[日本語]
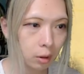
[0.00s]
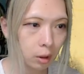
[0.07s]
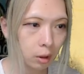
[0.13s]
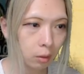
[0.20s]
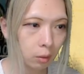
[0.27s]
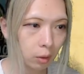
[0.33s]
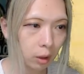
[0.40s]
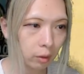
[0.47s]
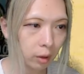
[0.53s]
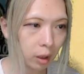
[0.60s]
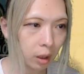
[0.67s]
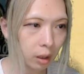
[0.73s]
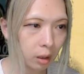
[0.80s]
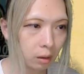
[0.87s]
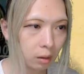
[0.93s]
今回
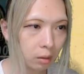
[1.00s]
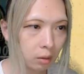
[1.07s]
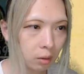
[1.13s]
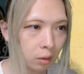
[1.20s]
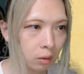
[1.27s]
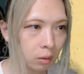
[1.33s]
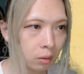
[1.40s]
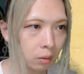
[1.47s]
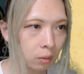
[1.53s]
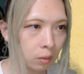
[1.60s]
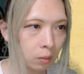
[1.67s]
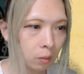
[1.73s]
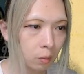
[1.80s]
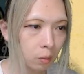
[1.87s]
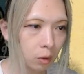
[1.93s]
は
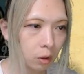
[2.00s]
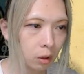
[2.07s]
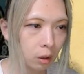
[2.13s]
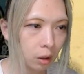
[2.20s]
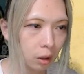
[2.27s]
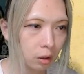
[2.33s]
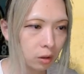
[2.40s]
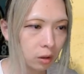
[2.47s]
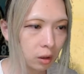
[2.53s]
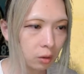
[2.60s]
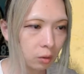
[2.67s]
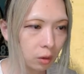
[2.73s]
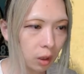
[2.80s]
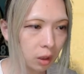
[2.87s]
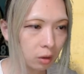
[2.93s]
ガチャの
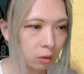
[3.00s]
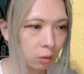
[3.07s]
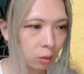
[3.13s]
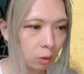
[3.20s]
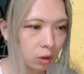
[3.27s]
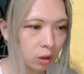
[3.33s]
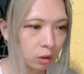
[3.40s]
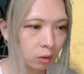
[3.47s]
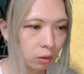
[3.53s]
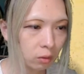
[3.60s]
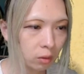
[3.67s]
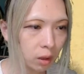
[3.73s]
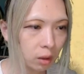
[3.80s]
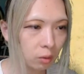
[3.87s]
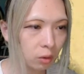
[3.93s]
内容の更新これ
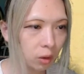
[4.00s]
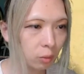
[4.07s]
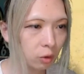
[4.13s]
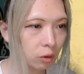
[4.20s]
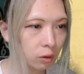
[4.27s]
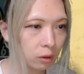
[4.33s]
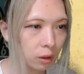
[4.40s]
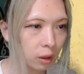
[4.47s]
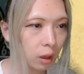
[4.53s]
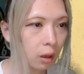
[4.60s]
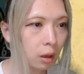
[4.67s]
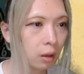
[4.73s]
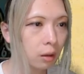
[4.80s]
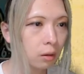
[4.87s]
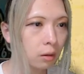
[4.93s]
はどうでもよくて
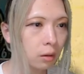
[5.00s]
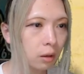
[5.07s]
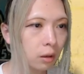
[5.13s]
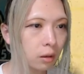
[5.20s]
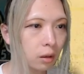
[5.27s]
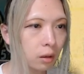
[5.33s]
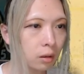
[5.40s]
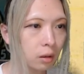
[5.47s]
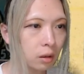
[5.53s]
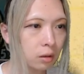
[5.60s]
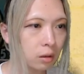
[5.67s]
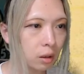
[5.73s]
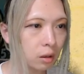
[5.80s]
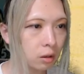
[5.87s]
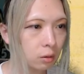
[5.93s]
期間限定
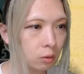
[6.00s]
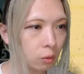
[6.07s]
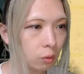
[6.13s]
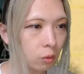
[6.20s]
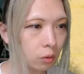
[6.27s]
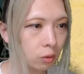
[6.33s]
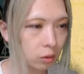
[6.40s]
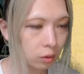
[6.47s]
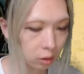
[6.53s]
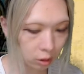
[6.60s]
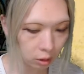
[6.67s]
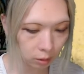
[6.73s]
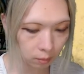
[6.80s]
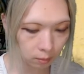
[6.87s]
ステージトーク寿司